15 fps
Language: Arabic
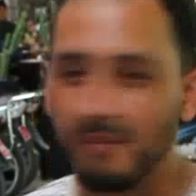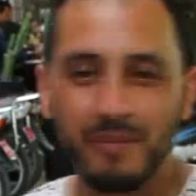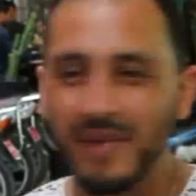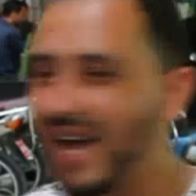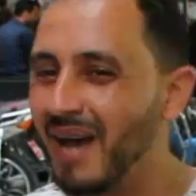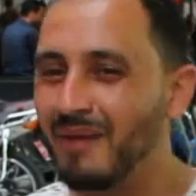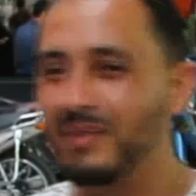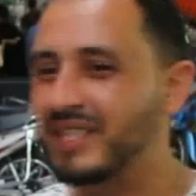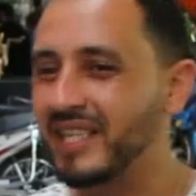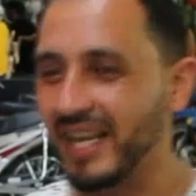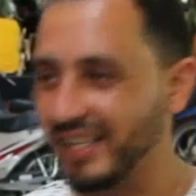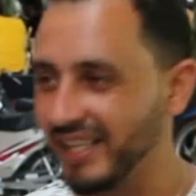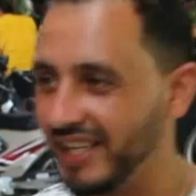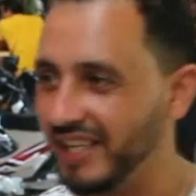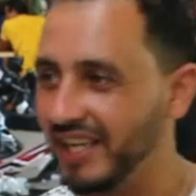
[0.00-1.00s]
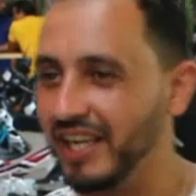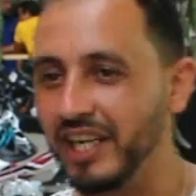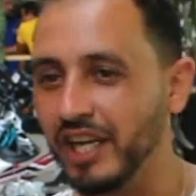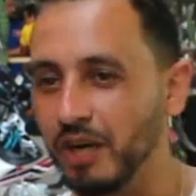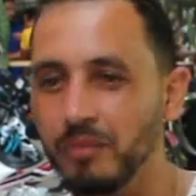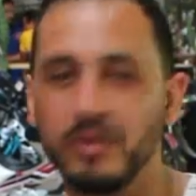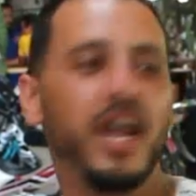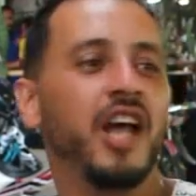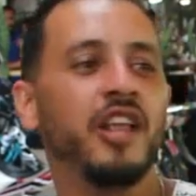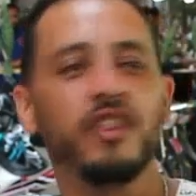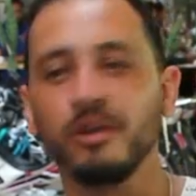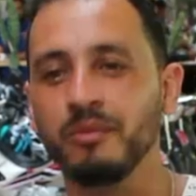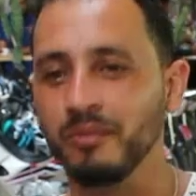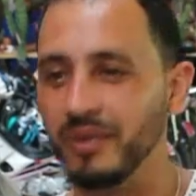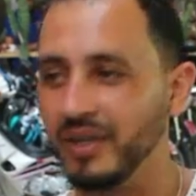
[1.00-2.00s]
ما متهنيين عليهم اللي
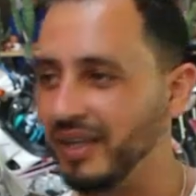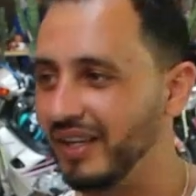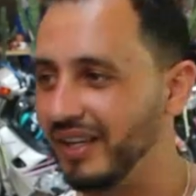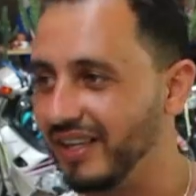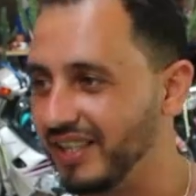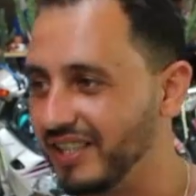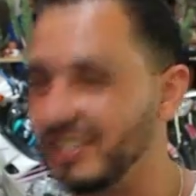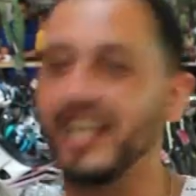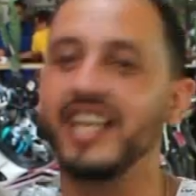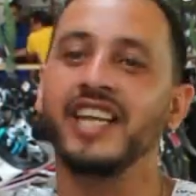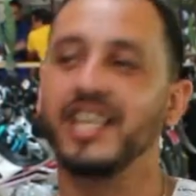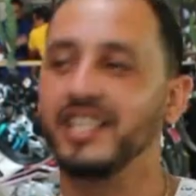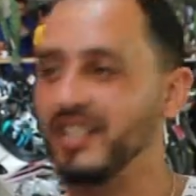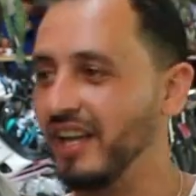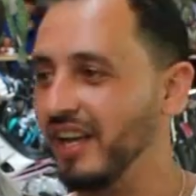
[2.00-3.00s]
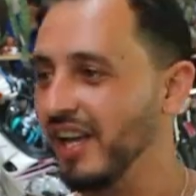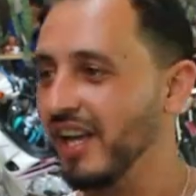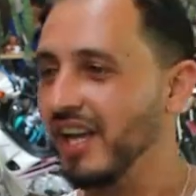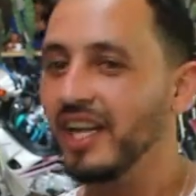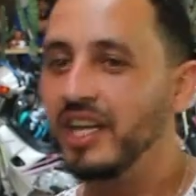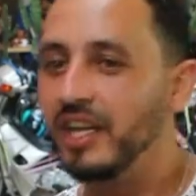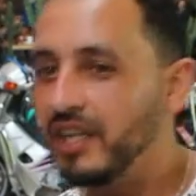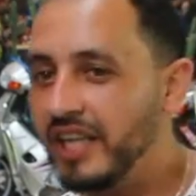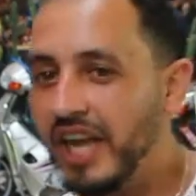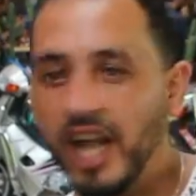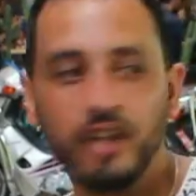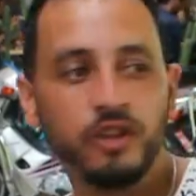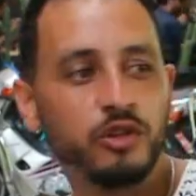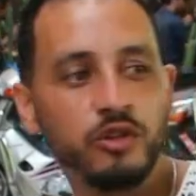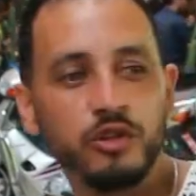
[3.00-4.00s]
عندهم الجاليه آه، اللي
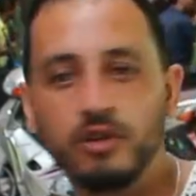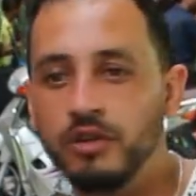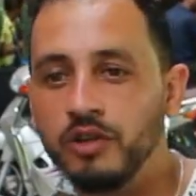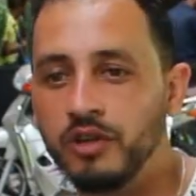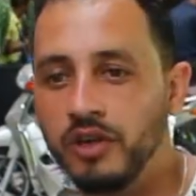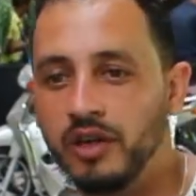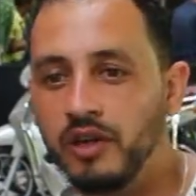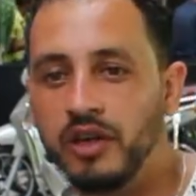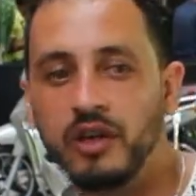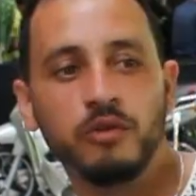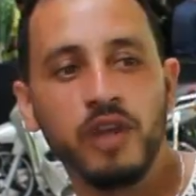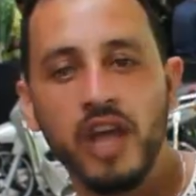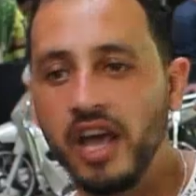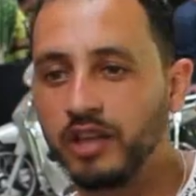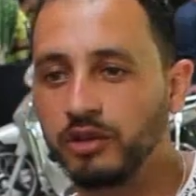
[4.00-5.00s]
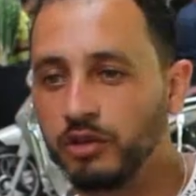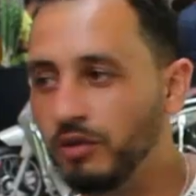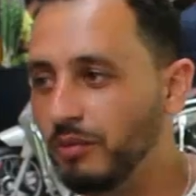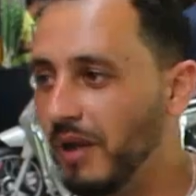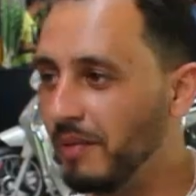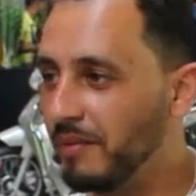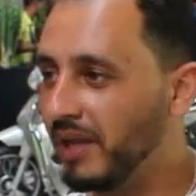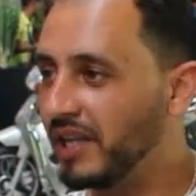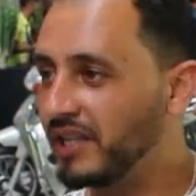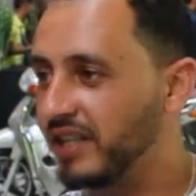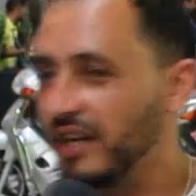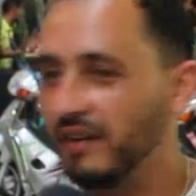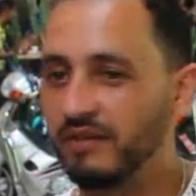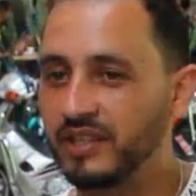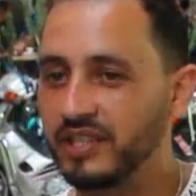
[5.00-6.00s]
عنده آه، ولاد وما نباليش
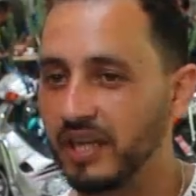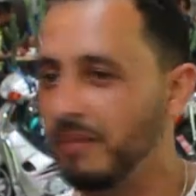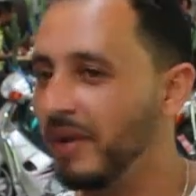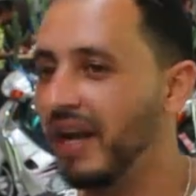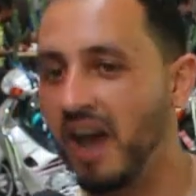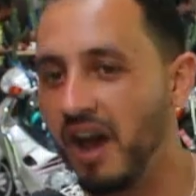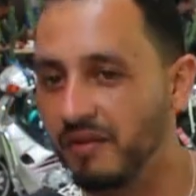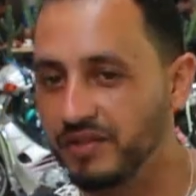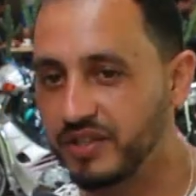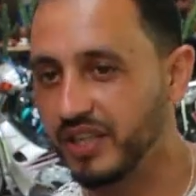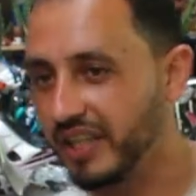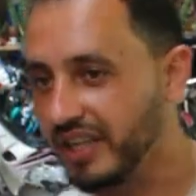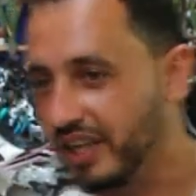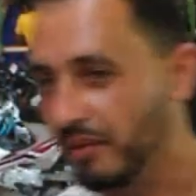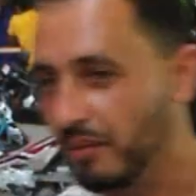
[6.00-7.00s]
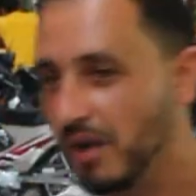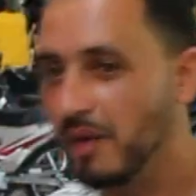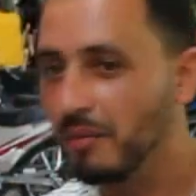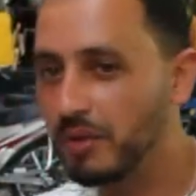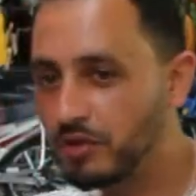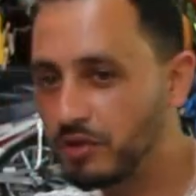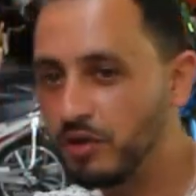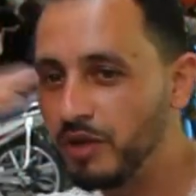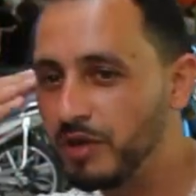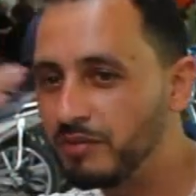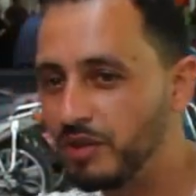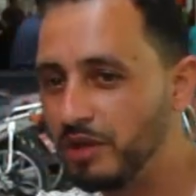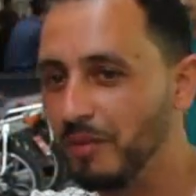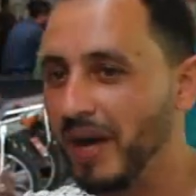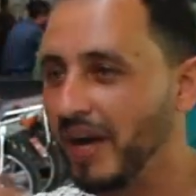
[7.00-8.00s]
انا في الج... ما يخافش عليهم باسكو
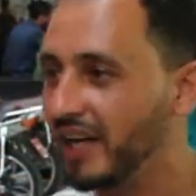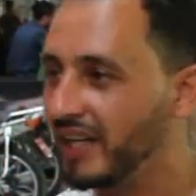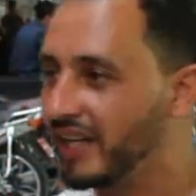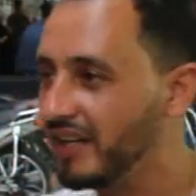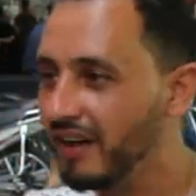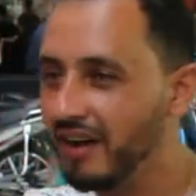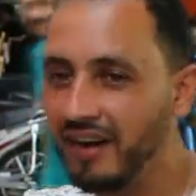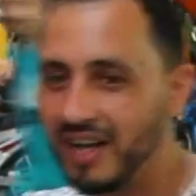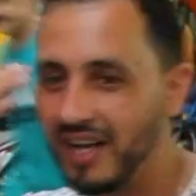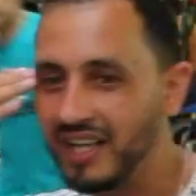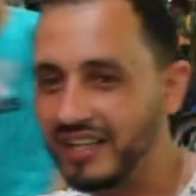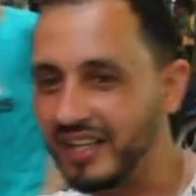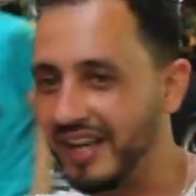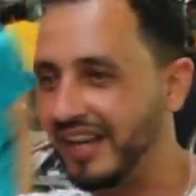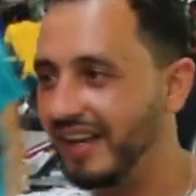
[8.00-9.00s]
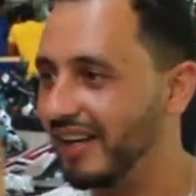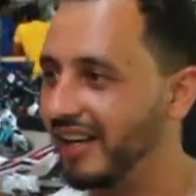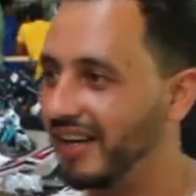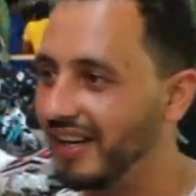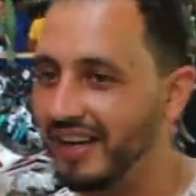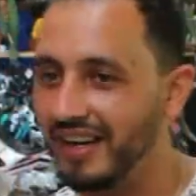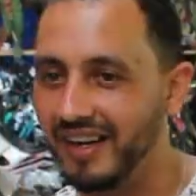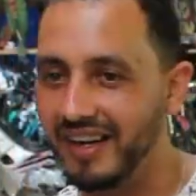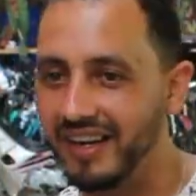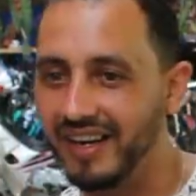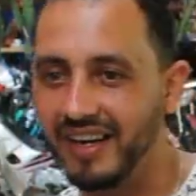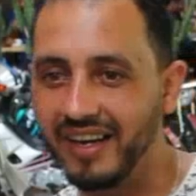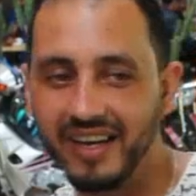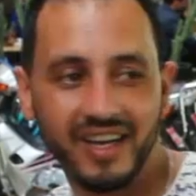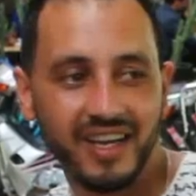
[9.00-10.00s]
يمشيو بعقليه تاع
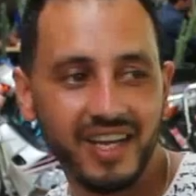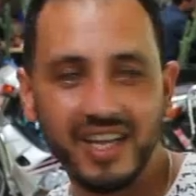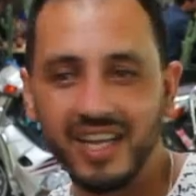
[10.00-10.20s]
آه،